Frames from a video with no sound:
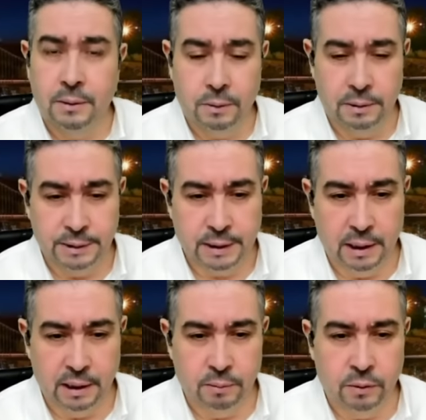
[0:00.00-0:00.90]

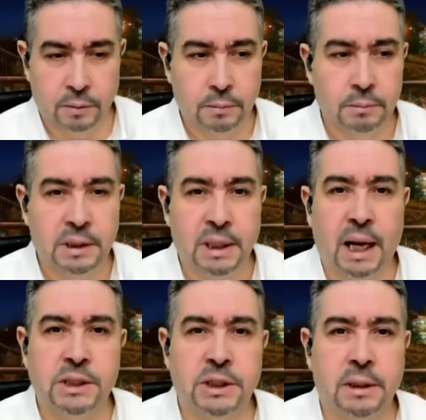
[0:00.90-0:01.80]
ونتكلموا من
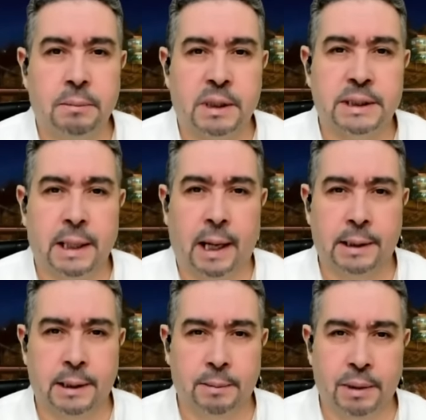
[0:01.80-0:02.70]
اجل مصلحه
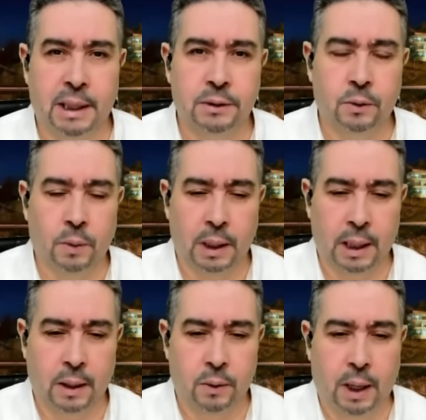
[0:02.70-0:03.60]
البلاد
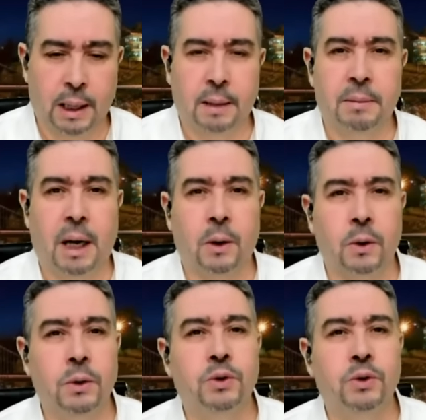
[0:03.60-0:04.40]
والله على ما اقول